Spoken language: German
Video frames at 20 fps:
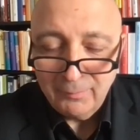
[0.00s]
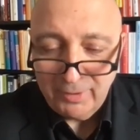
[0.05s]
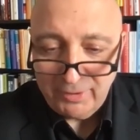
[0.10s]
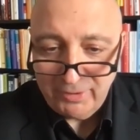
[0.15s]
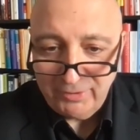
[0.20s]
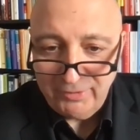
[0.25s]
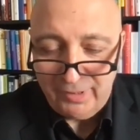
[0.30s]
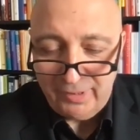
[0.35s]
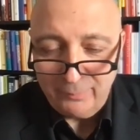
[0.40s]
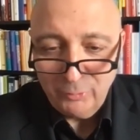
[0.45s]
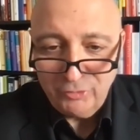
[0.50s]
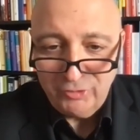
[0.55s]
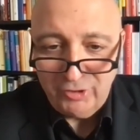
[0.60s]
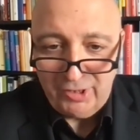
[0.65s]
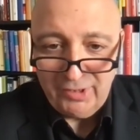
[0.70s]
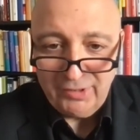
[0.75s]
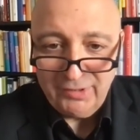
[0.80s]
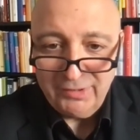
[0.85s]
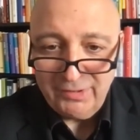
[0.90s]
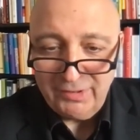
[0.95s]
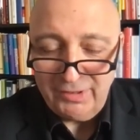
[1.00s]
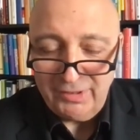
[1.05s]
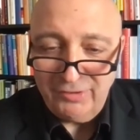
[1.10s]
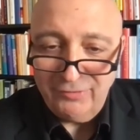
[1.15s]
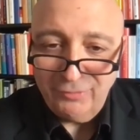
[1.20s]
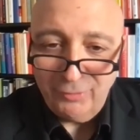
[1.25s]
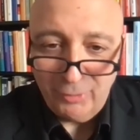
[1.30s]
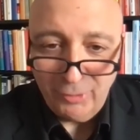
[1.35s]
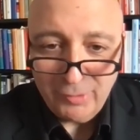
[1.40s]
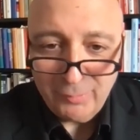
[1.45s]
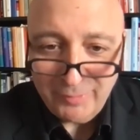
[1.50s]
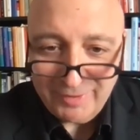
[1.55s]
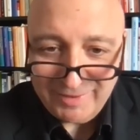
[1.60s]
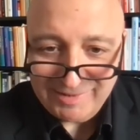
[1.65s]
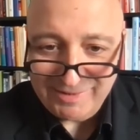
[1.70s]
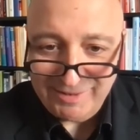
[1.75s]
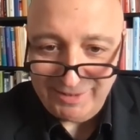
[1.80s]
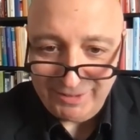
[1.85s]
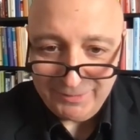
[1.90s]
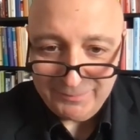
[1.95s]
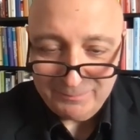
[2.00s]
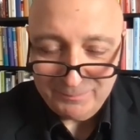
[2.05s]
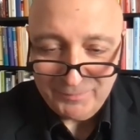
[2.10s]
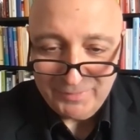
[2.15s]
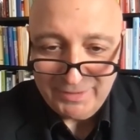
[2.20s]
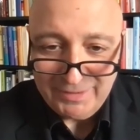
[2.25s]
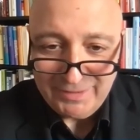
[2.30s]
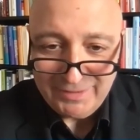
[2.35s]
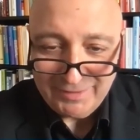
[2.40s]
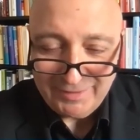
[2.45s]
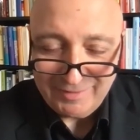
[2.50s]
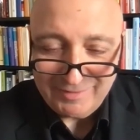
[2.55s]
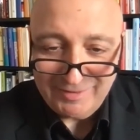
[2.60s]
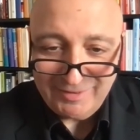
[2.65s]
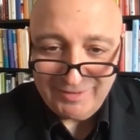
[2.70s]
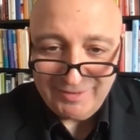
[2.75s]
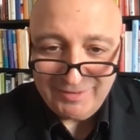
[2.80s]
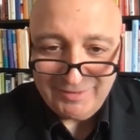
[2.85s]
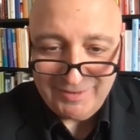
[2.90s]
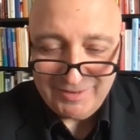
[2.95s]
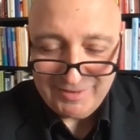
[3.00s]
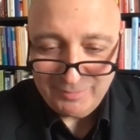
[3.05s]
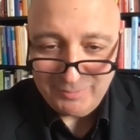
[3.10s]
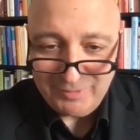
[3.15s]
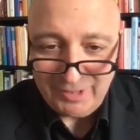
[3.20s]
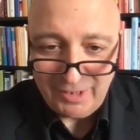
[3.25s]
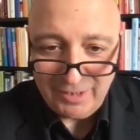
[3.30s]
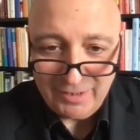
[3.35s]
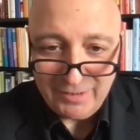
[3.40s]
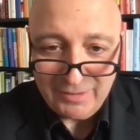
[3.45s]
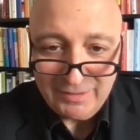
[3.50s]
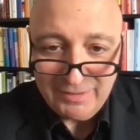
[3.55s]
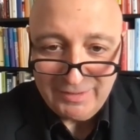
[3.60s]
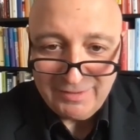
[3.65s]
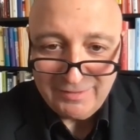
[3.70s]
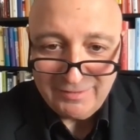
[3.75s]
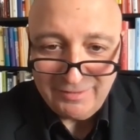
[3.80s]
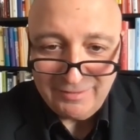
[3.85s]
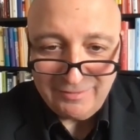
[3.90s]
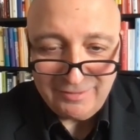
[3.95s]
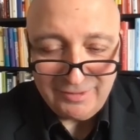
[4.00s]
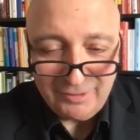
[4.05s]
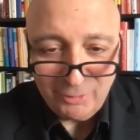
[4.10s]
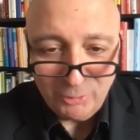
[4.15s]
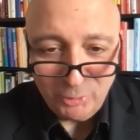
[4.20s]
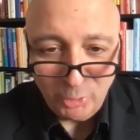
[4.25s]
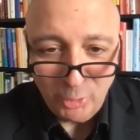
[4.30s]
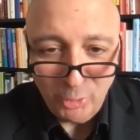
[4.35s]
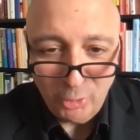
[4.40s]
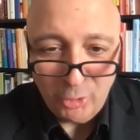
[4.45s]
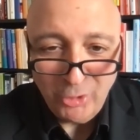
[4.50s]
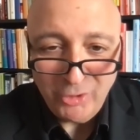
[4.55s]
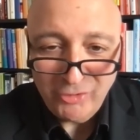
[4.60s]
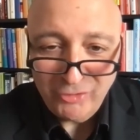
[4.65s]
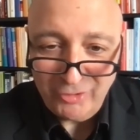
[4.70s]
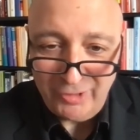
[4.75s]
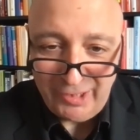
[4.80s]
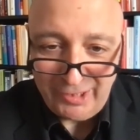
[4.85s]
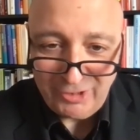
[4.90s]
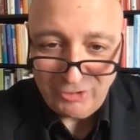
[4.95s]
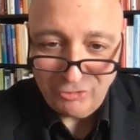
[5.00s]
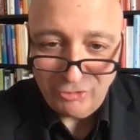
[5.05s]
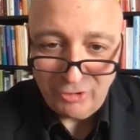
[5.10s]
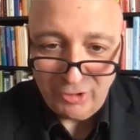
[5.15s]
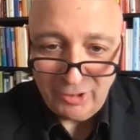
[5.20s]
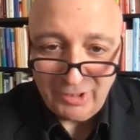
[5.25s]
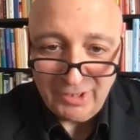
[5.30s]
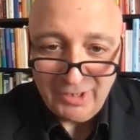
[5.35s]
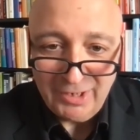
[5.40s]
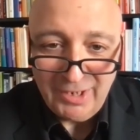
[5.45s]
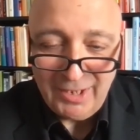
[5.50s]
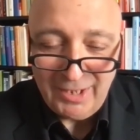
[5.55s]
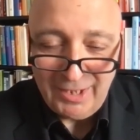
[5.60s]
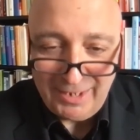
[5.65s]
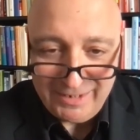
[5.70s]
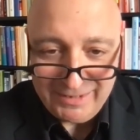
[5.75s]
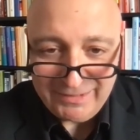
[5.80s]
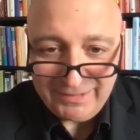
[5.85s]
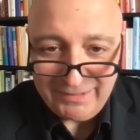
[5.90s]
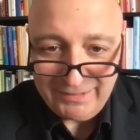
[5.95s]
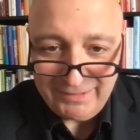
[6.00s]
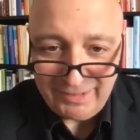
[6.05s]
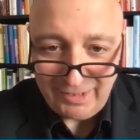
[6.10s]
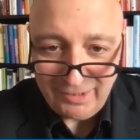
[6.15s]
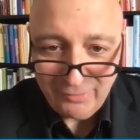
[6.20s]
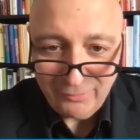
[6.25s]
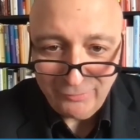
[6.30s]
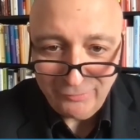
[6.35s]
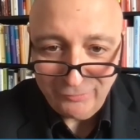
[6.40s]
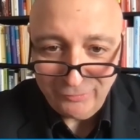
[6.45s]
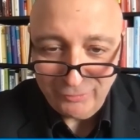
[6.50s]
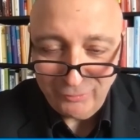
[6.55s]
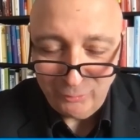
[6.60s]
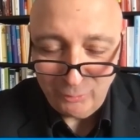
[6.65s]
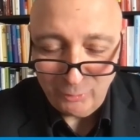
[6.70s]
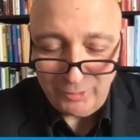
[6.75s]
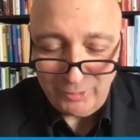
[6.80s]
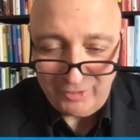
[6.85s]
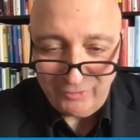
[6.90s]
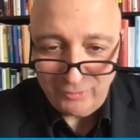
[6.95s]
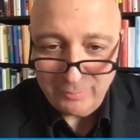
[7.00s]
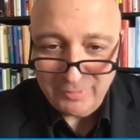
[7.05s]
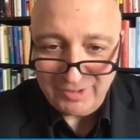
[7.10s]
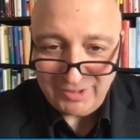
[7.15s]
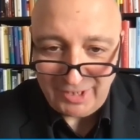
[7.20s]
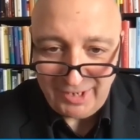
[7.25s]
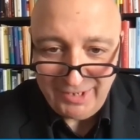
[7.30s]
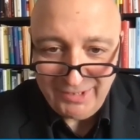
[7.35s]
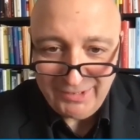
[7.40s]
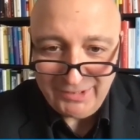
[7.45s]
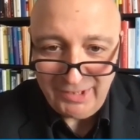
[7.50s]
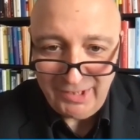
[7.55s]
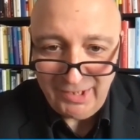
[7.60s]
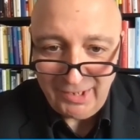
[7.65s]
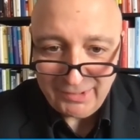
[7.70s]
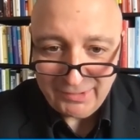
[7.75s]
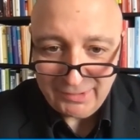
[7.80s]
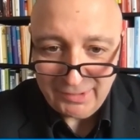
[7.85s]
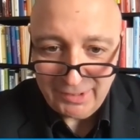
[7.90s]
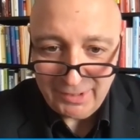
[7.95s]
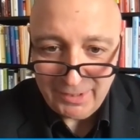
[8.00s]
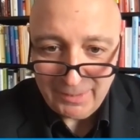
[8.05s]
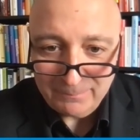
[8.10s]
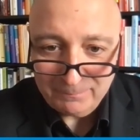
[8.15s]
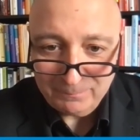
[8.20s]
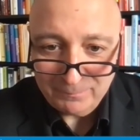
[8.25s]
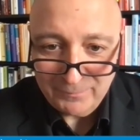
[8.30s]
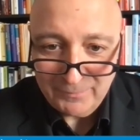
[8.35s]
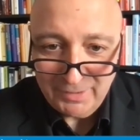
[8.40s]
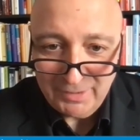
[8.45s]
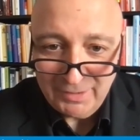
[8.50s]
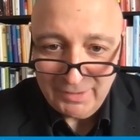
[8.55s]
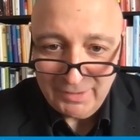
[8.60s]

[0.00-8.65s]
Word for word: Meine Damen und Herren, ich freue mich sehr, dass ich in diesem Jahr die Theodor Heuss Lecture halten darf, zu der Sie mich eingeladen haben.